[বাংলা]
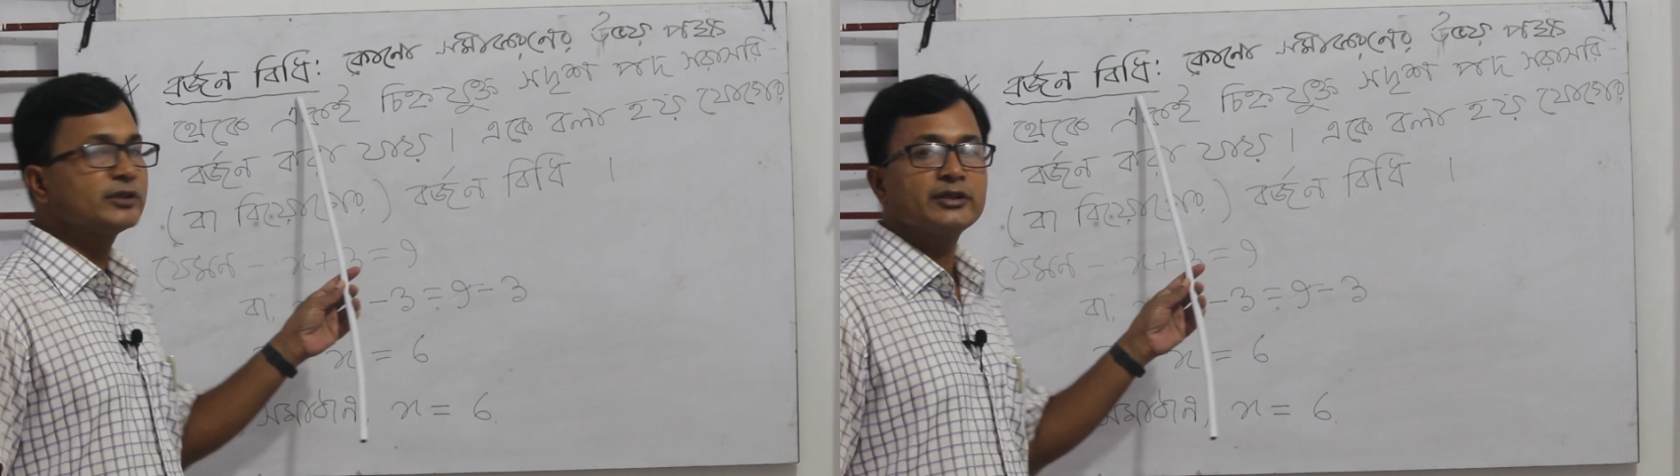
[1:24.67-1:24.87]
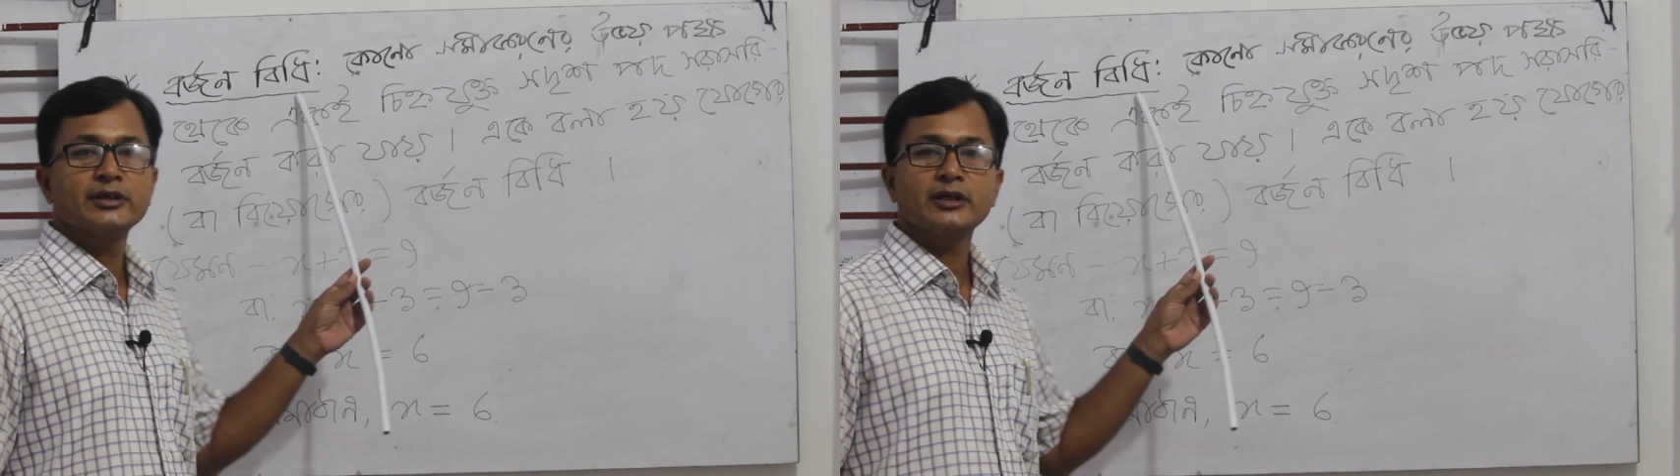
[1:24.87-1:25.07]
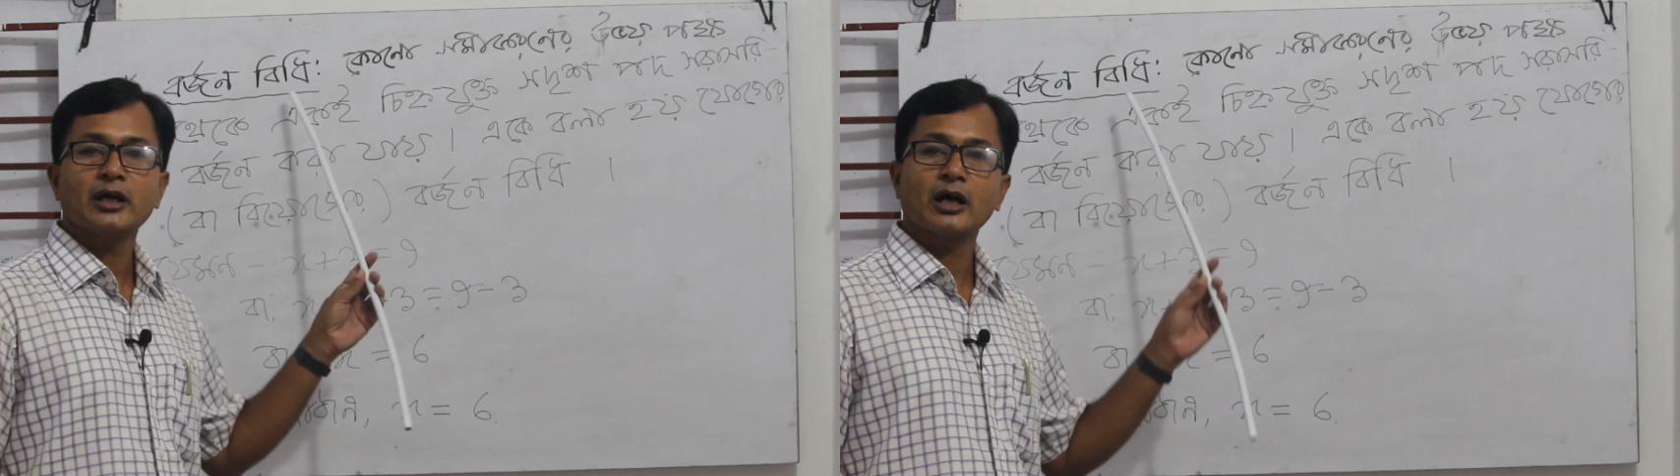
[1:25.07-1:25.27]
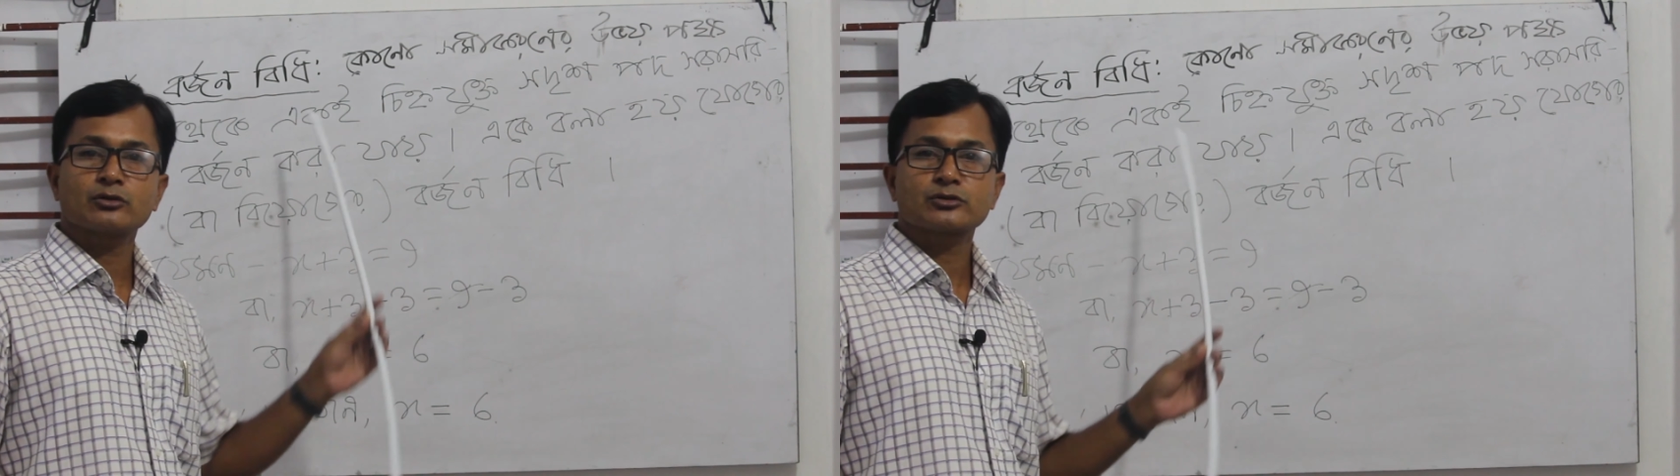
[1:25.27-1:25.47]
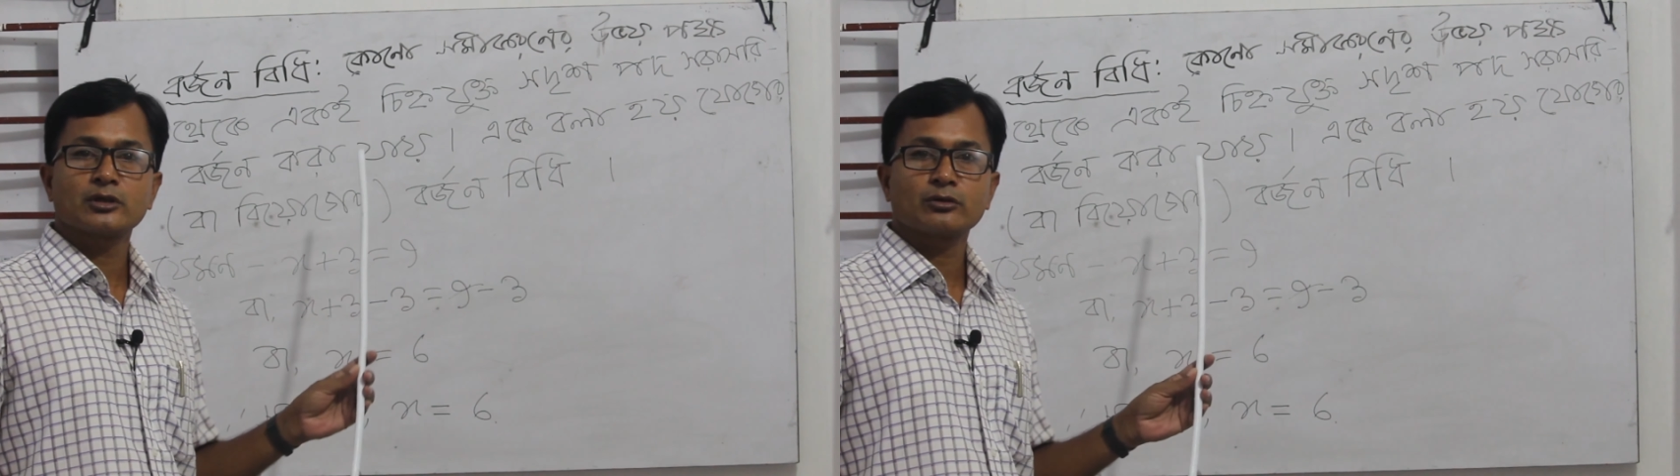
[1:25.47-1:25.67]
বিধি নিয়ে
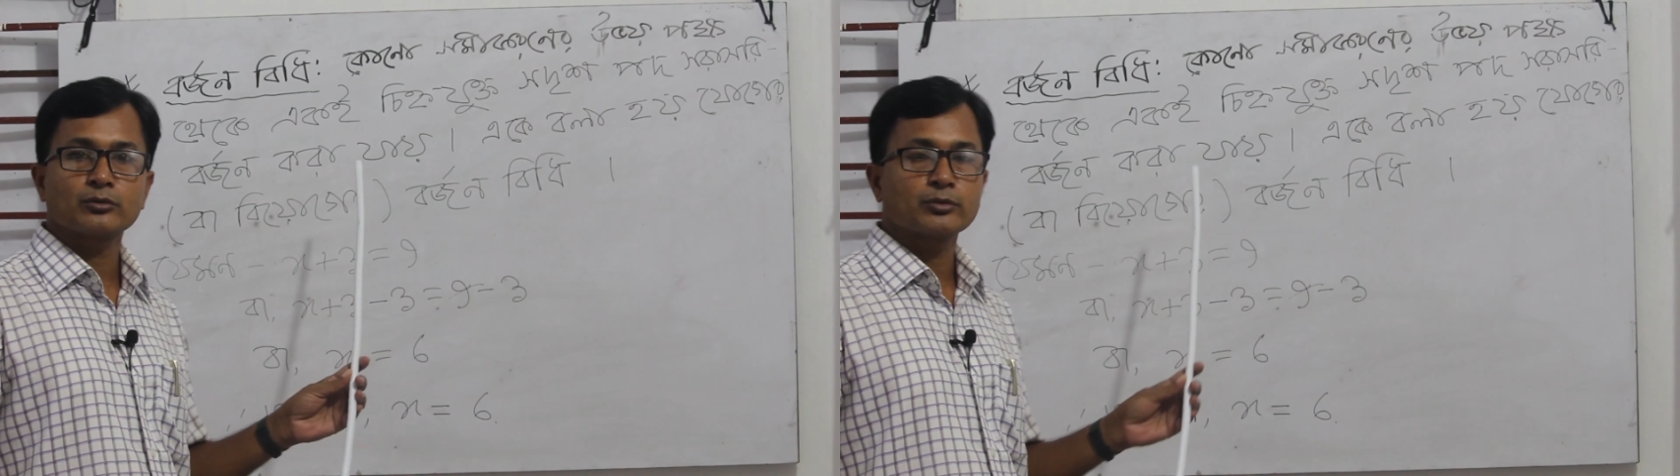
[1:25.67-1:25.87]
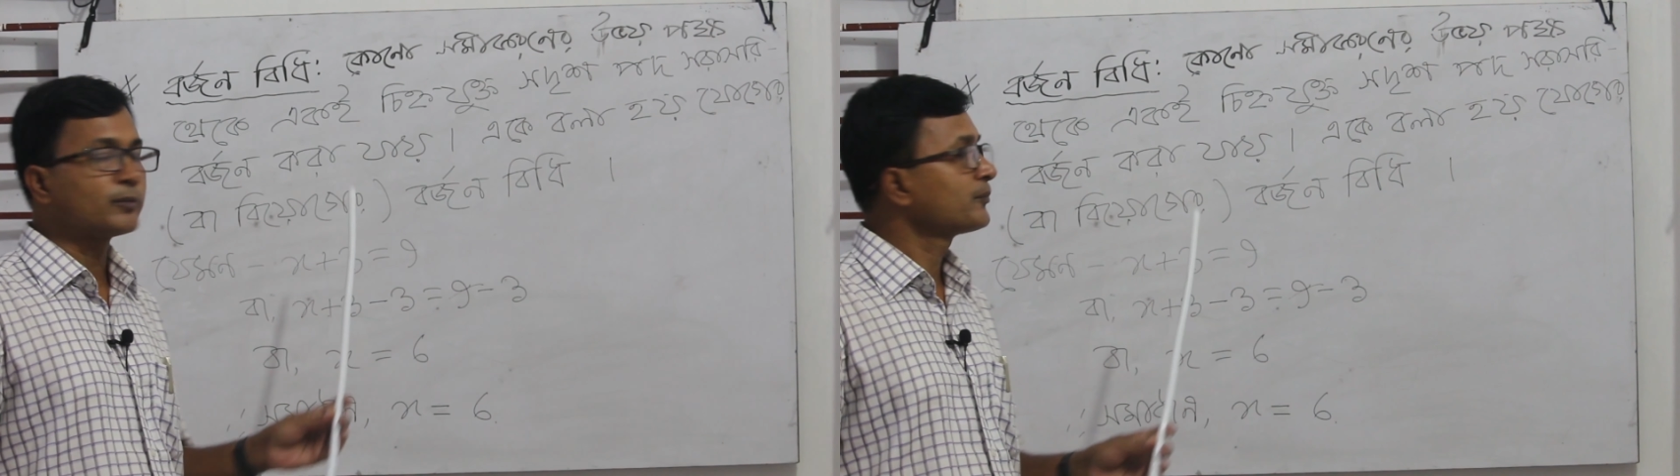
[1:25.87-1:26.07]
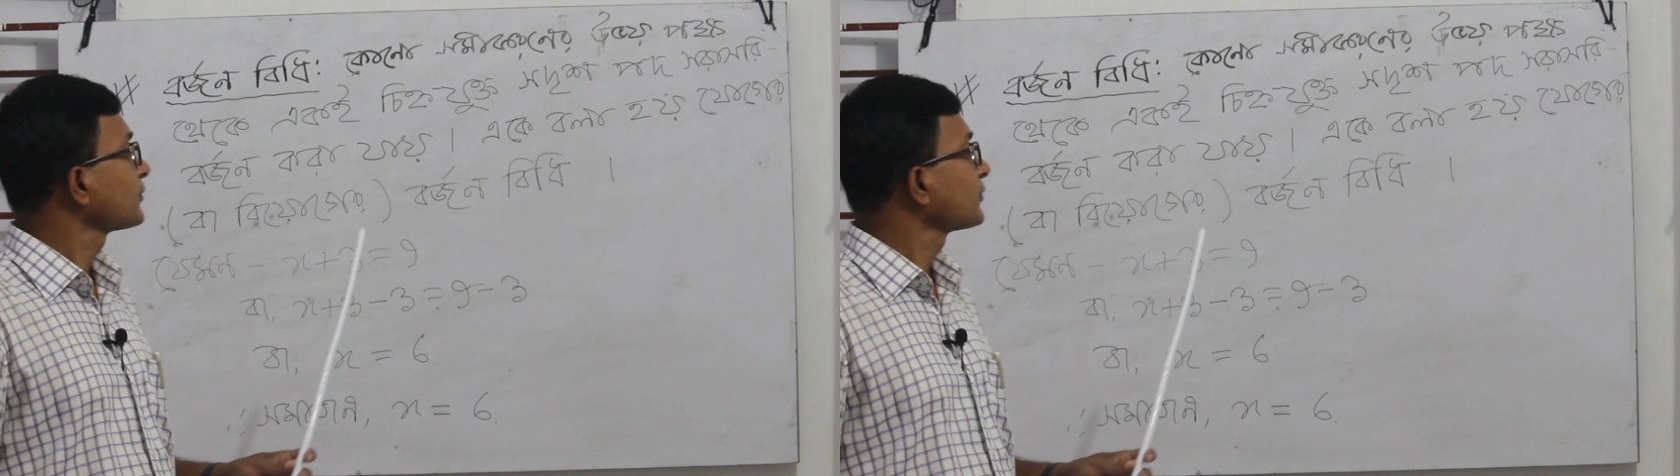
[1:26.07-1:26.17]
আলোচনা করবো